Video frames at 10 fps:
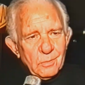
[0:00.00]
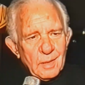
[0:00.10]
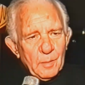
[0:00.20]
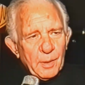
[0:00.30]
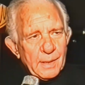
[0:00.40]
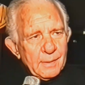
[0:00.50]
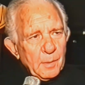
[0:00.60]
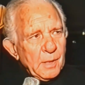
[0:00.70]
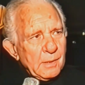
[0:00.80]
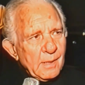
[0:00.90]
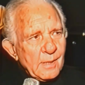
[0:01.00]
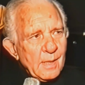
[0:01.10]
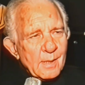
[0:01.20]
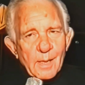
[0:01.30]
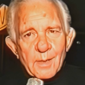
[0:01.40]
apparentemente
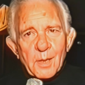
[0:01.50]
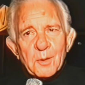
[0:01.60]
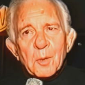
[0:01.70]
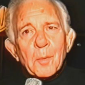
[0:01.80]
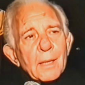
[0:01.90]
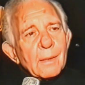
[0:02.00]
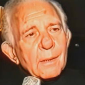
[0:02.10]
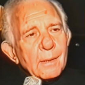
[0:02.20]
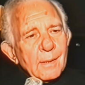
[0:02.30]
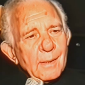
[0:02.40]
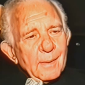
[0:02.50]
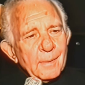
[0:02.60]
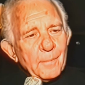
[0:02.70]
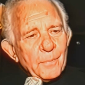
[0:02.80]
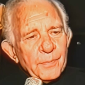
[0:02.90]
senza sentimenti,
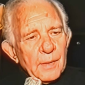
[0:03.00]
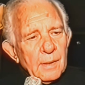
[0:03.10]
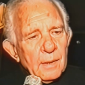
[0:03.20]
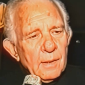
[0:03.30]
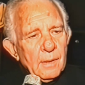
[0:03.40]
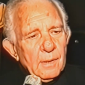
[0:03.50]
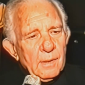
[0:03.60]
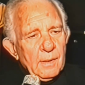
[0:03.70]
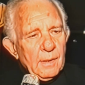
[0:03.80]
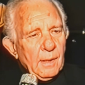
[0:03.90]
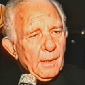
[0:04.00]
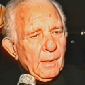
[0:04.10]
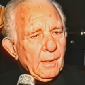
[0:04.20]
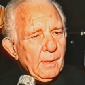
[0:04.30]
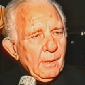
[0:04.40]
ehm,
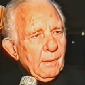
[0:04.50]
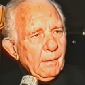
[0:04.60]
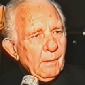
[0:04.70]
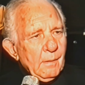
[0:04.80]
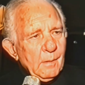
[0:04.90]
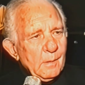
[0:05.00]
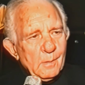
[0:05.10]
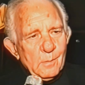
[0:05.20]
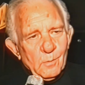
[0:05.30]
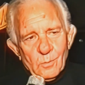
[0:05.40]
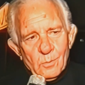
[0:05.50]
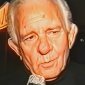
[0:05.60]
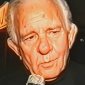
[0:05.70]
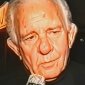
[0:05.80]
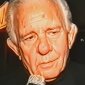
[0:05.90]
che
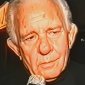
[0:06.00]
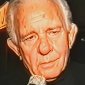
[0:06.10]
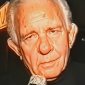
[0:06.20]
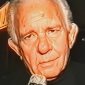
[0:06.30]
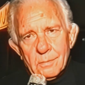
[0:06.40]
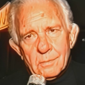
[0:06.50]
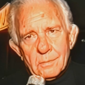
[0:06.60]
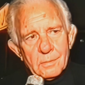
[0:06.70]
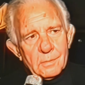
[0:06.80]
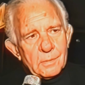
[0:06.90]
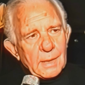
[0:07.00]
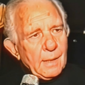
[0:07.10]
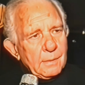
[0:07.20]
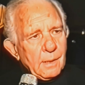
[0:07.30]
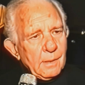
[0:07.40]
ehm,
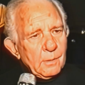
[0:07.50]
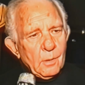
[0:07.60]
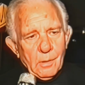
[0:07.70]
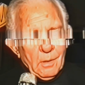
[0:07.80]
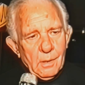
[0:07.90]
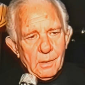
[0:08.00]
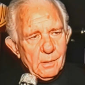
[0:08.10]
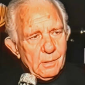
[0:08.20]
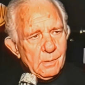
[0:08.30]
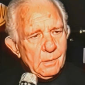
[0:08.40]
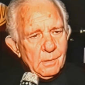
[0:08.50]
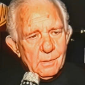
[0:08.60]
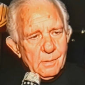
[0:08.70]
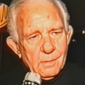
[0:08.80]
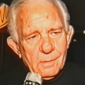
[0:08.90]
tratta le
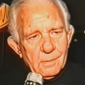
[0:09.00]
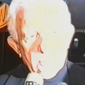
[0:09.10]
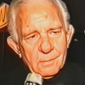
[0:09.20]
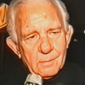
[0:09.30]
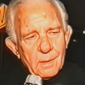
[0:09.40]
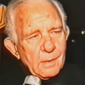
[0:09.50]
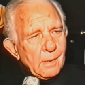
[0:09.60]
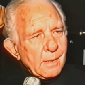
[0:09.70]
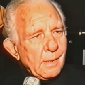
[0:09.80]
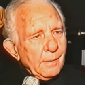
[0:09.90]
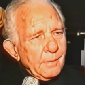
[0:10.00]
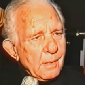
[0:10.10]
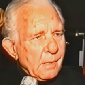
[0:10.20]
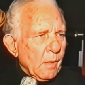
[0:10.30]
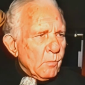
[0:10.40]
donne ehm, quasi da
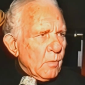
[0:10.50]
schiavista, è un